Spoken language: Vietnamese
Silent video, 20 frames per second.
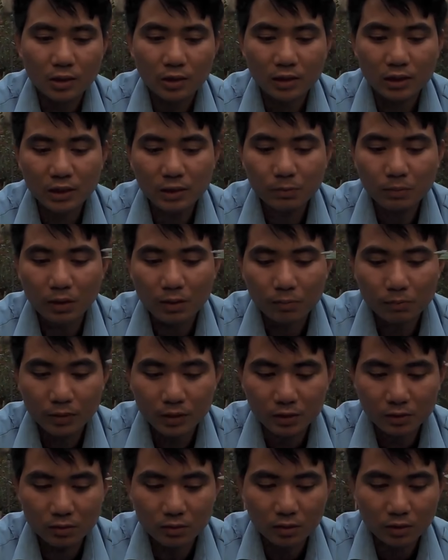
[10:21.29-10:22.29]
khi mà
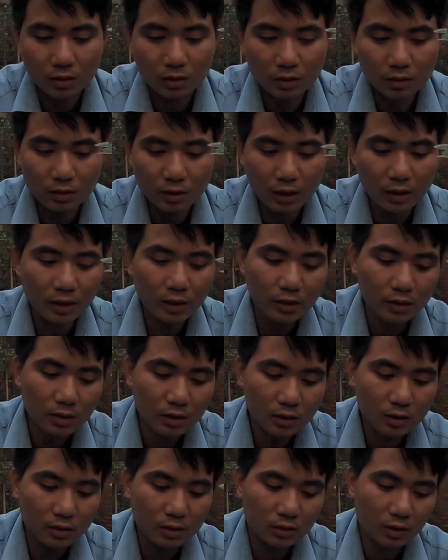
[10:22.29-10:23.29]
mình uh, cắt hết
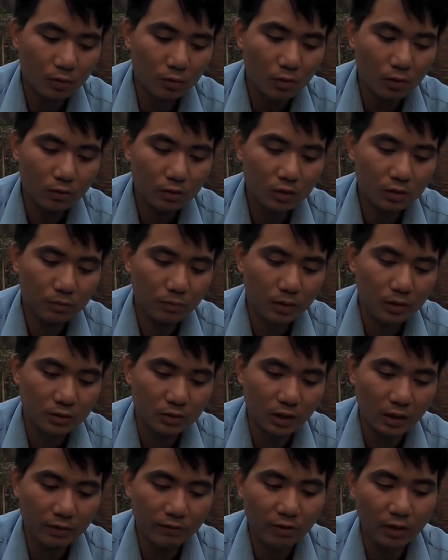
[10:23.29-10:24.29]
đi sau đó thì mình
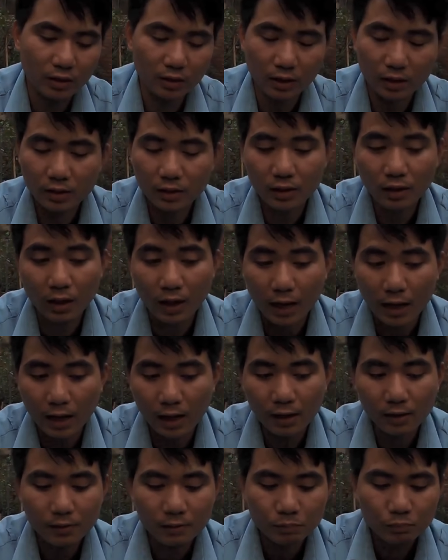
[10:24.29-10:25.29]
sẽ phải cắt hết lá